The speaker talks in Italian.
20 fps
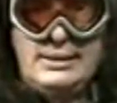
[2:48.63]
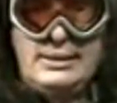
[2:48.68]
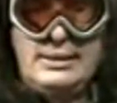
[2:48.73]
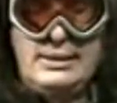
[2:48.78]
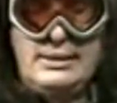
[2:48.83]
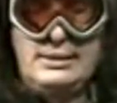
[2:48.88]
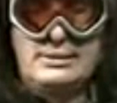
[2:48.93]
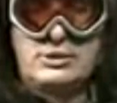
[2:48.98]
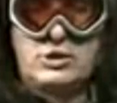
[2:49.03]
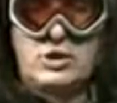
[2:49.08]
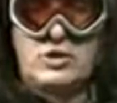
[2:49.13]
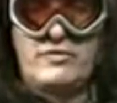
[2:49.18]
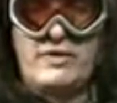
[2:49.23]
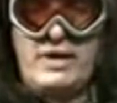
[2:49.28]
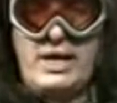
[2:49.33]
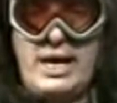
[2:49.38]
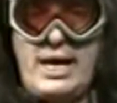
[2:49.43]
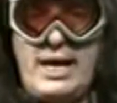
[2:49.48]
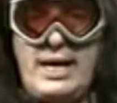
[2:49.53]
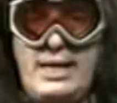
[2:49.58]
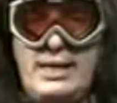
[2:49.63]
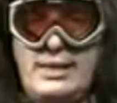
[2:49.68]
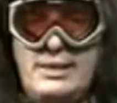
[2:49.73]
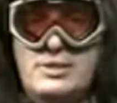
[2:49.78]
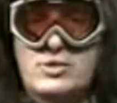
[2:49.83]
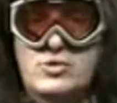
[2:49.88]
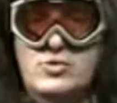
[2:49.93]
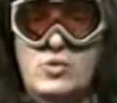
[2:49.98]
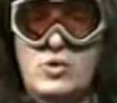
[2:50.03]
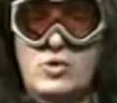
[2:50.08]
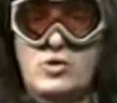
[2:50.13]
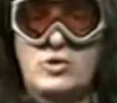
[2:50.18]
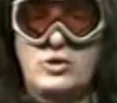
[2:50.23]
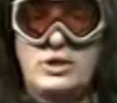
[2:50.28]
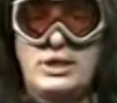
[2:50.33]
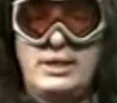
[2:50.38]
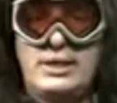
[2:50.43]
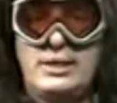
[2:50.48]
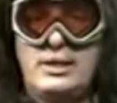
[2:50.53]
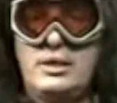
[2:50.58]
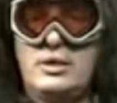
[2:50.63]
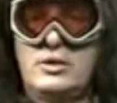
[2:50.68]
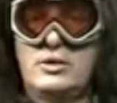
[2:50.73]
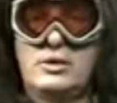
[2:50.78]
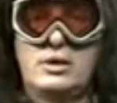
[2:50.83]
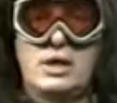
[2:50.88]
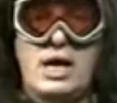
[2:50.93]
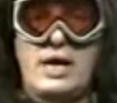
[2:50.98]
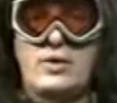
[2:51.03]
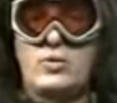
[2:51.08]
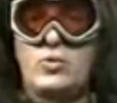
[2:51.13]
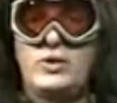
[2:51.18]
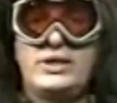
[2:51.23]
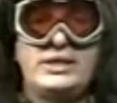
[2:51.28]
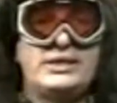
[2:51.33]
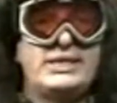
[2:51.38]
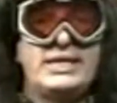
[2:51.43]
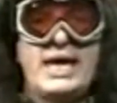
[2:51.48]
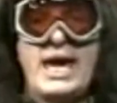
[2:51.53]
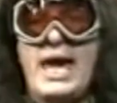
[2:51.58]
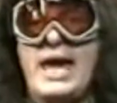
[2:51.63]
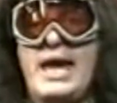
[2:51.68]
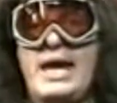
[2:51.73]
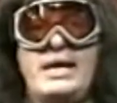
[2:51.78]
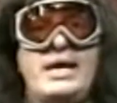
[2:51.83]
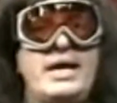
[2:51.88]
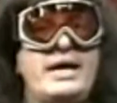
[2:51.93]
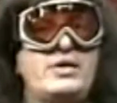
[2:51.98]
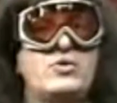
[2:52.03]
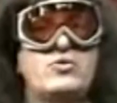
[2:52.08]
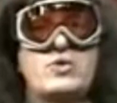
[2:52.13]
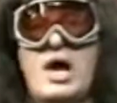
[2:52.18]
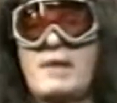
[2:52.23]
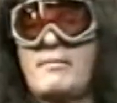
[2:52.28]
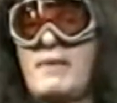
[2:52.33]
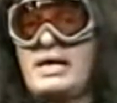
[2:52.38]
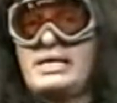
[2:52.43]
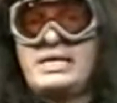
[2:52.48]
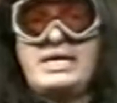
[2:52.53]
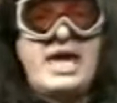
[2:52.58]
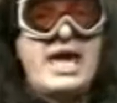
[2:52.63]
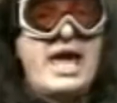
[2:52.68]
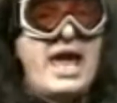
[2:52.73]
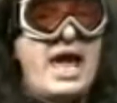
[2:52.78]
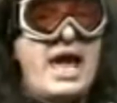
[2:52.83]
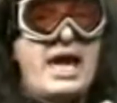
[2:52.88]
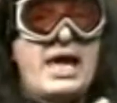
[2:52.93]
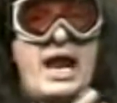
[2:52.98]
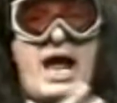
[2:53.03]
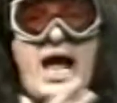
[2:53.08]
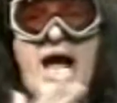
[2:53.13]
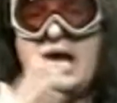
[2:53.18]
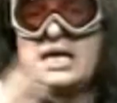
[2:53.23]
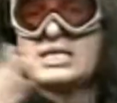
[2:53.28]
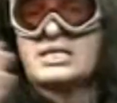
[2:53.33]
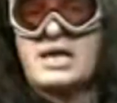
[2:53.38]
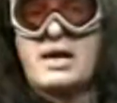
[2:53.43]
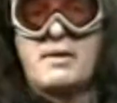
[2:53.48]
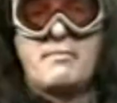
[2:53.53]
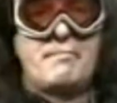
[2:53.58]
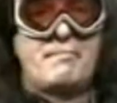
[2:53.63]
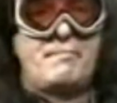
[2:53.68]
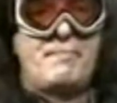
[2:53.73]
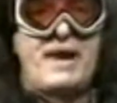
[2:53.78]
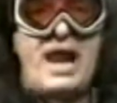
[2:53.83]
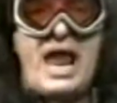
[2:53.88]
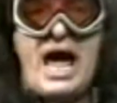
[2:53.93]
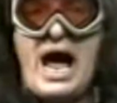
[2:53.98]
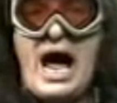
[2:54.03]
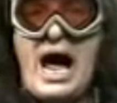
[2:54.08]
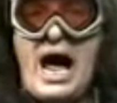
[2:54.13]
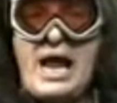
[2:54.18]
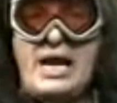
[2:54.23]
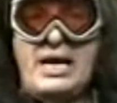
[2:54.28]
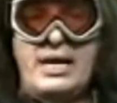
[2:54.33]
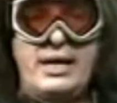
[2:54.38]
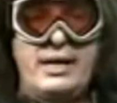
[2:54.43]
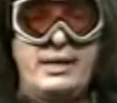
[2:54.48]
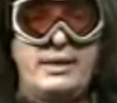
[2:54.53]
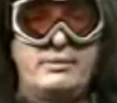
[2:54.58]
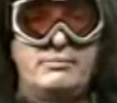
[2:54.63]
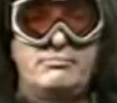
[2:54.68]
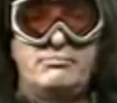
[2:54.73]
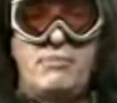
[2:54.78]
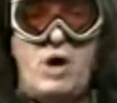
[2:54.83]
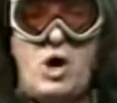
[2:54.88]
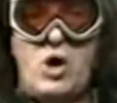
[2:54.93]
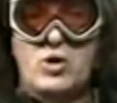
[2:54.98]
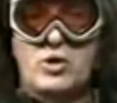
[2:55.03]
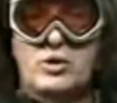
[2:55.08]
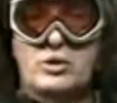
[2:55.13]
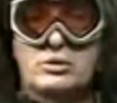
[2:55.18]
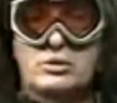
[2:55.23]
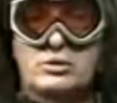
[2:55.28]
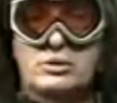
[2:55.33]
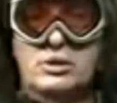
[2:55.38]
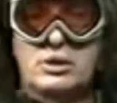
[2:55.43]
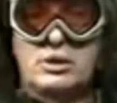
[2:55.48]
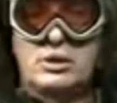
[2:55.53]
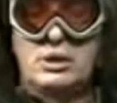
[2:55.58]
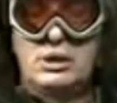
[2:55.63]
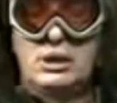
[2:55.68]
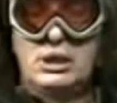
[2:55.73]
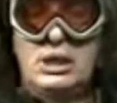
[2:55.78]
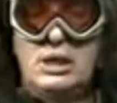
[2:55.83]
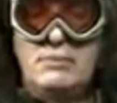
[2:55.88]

eh, troverà il suo coniglio a cui tiene in una maniera esemplare morto.